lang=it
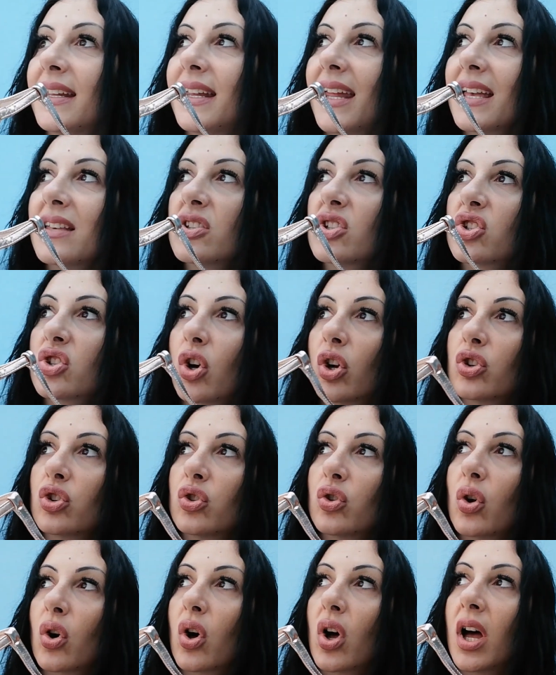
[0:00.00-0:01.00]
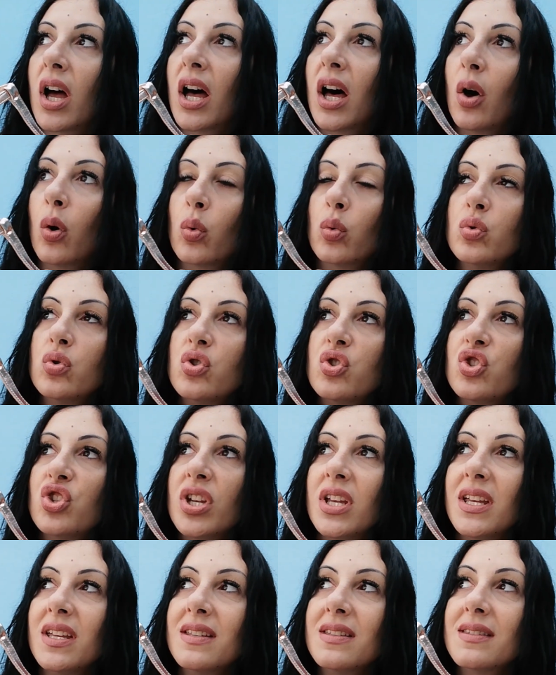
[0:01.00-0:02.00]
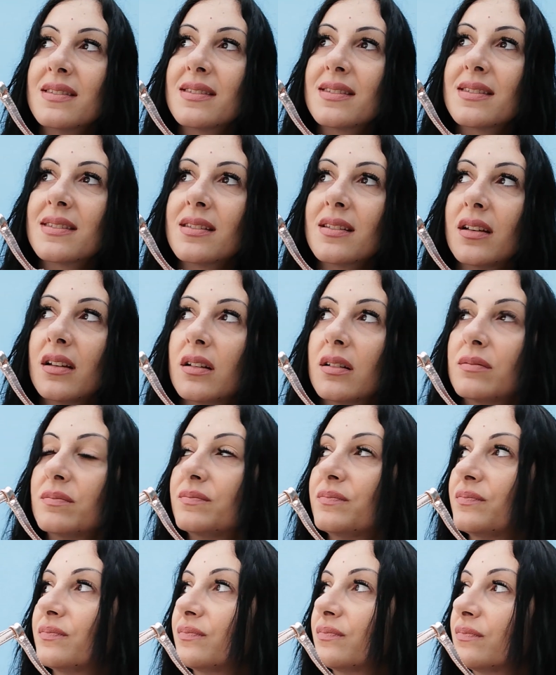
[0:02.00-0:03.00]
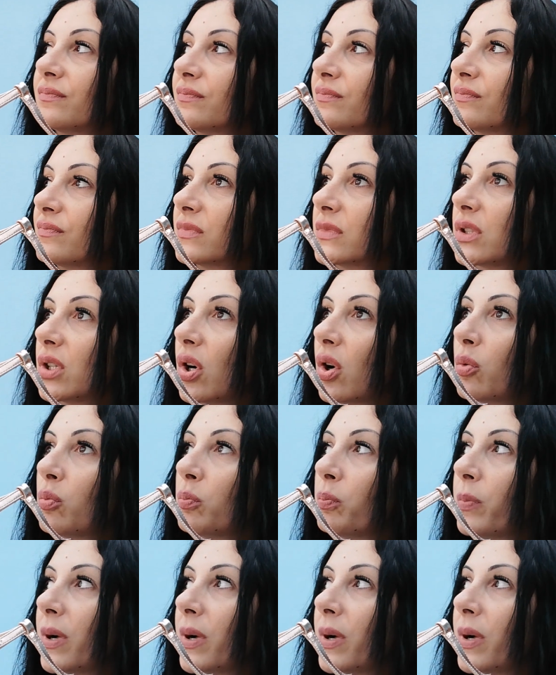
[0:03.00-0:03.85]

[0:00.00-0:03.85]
perché sotto ha un jeans o un